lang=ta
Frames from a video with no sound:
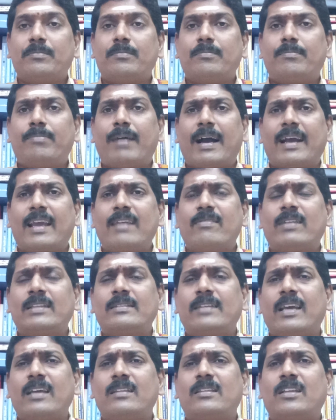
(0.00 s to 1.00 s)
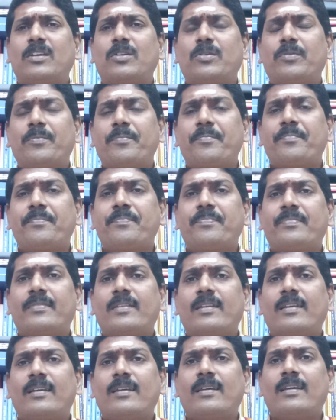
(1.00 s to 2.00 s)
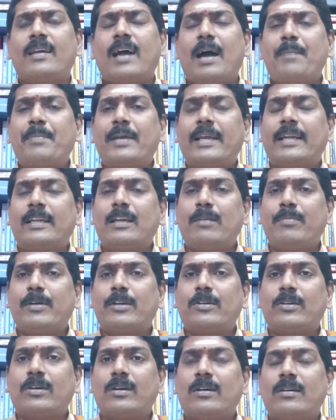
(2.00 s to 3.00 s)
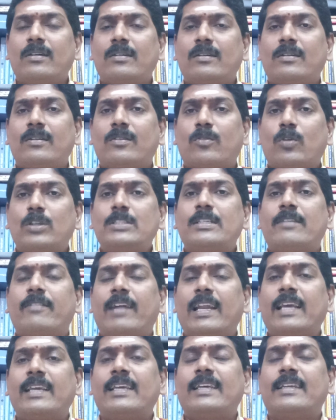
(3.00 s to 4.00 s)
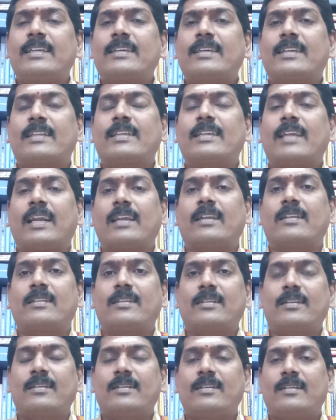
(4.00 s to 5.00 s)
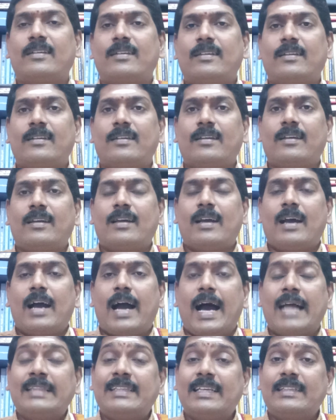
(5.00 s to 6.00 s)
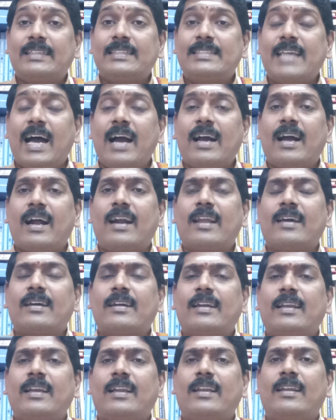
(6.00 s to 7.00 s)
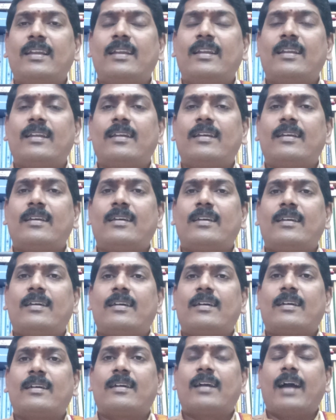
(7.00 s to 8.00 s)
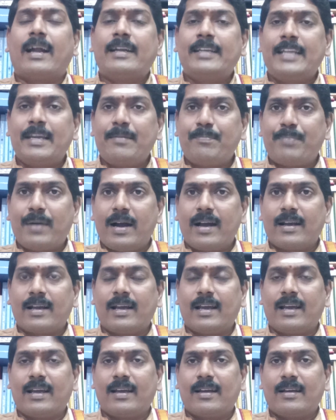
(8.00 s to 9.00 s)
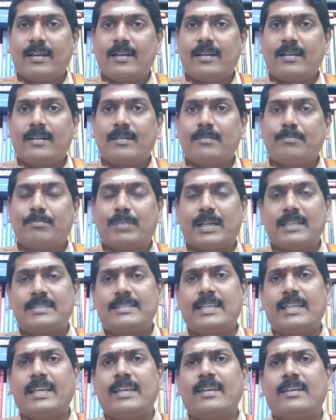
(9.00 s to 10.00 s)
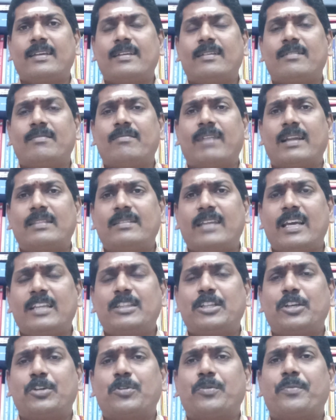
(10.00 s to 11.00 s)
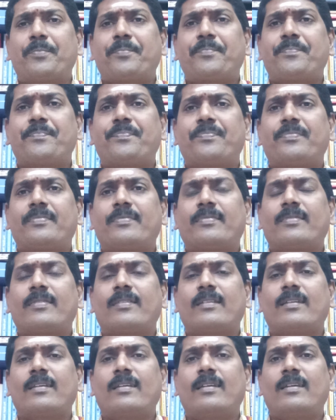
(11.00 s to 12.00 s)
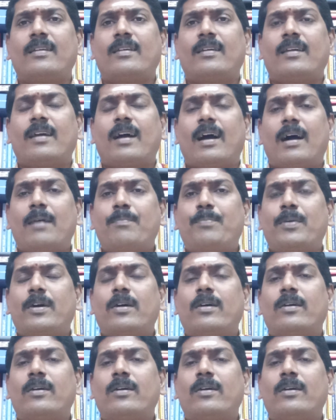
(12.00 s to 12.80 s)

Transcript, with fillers: பகை வந்தே தீரும் அப்போ என்ன பண்ணணும் கொஞ்சம் விலகி இருக்கிறது நல்லது அந்த திசா காலங்களில் கண்டிப்பாக பிரச்சனை வந்தே தீரும் அப்போ